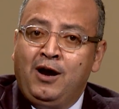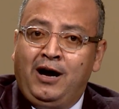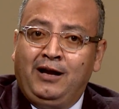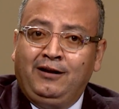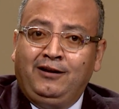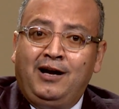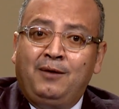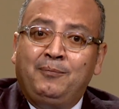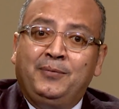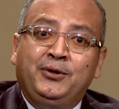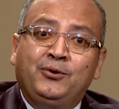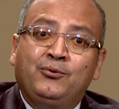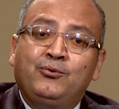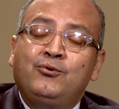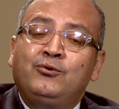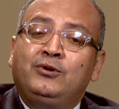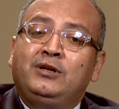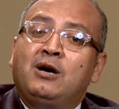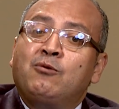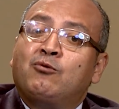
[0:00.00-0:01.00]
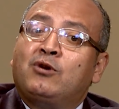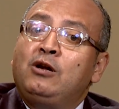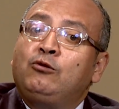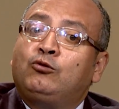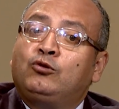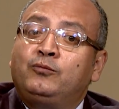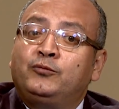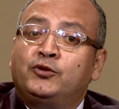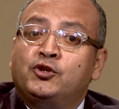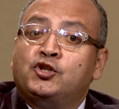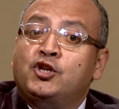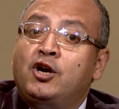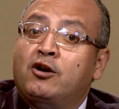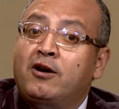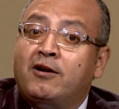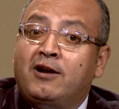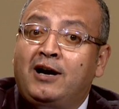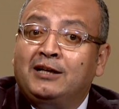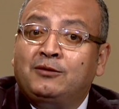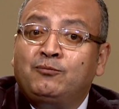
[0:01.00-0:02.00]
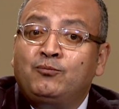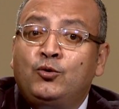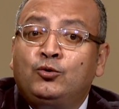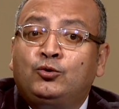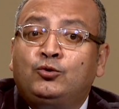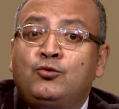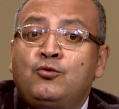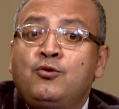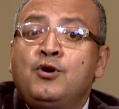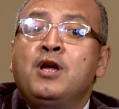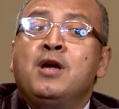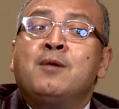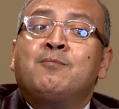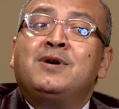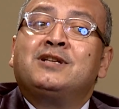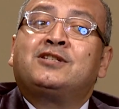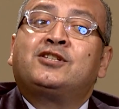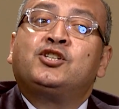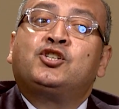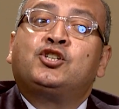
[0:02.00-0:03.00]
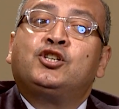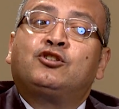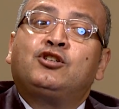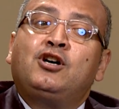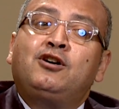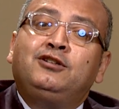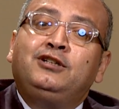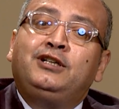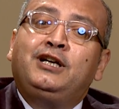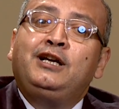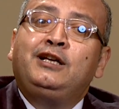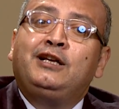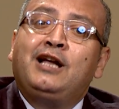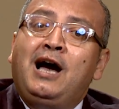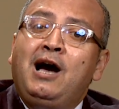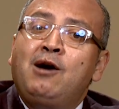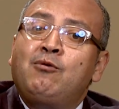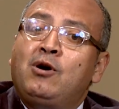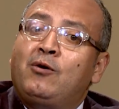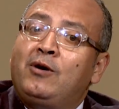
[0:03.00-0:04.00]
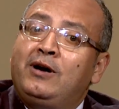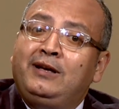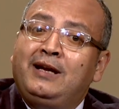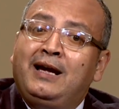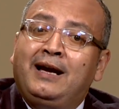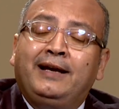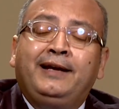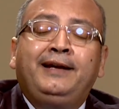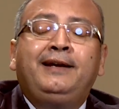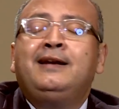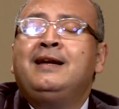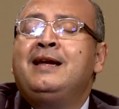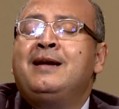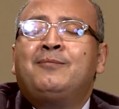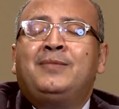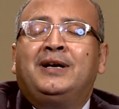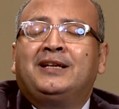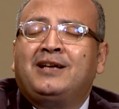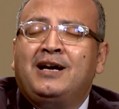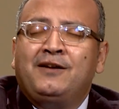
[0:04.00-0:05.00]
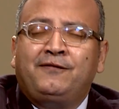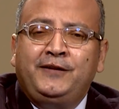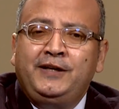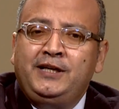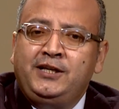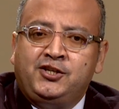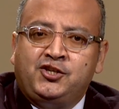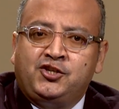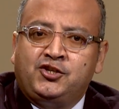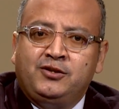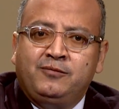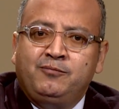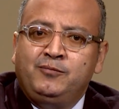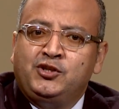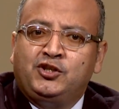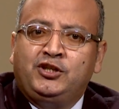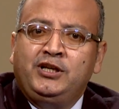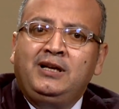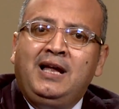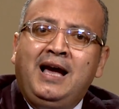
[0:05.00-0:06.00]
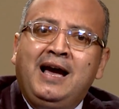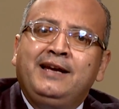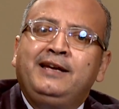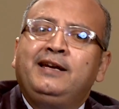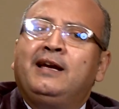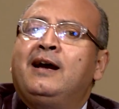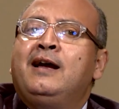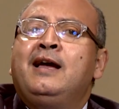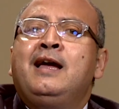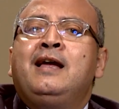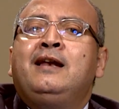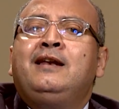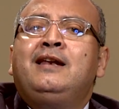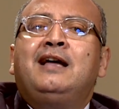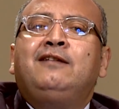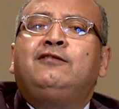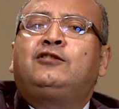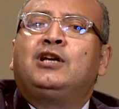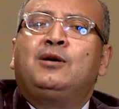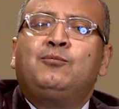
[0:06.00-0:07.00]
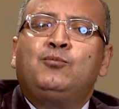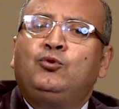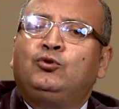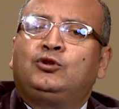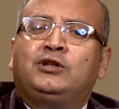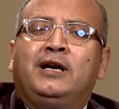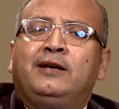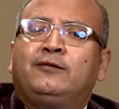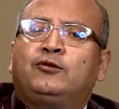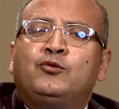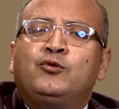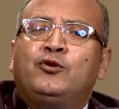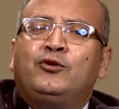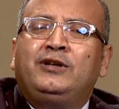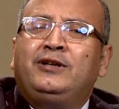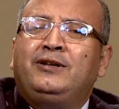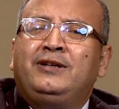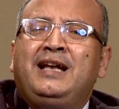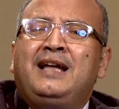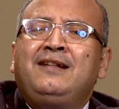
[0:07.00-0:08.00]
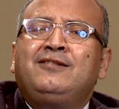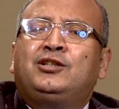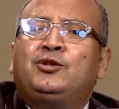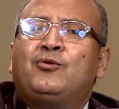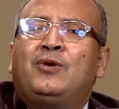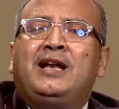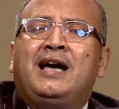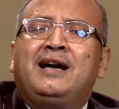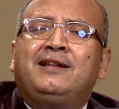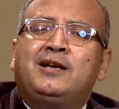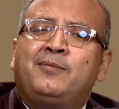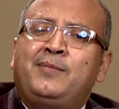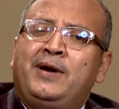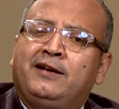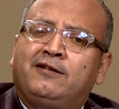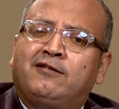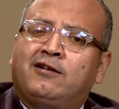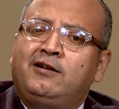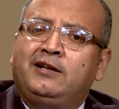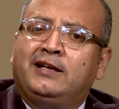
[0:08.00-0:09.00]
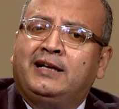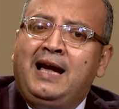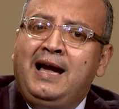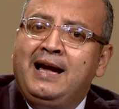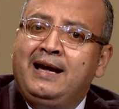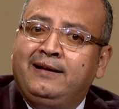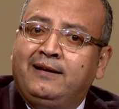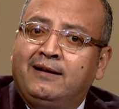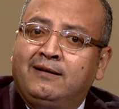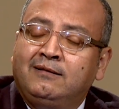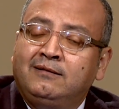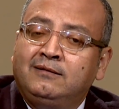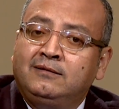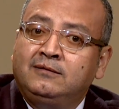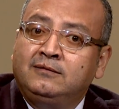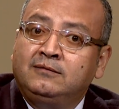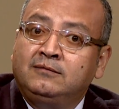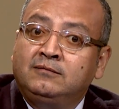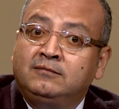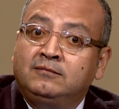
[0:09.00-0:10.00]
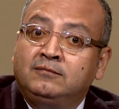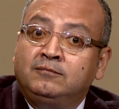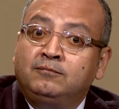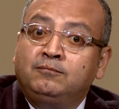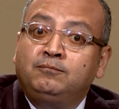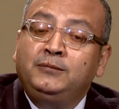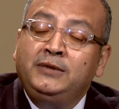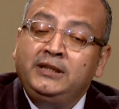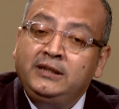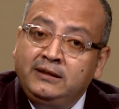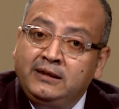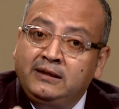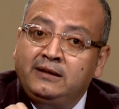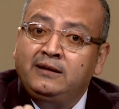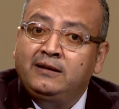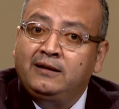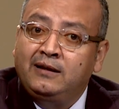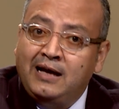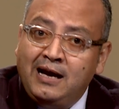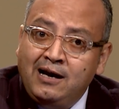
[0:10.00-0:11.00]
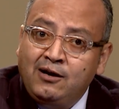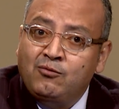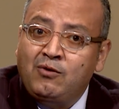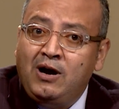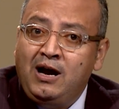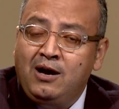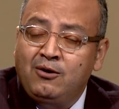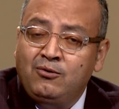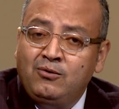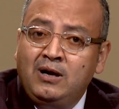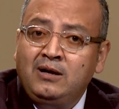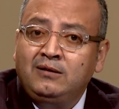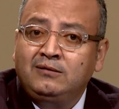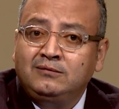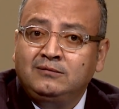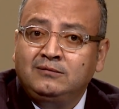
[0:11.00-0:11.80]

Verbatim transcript: الله بيقول لو كلتم من الشجره هتموتوا بس الشيطان جه لحواء وقال لها ايه ما تخافيش مش دي الحقيقه لن تموت انت لا انت ولا ادم هيجرى لك حاجه مين اللي اغوى حواء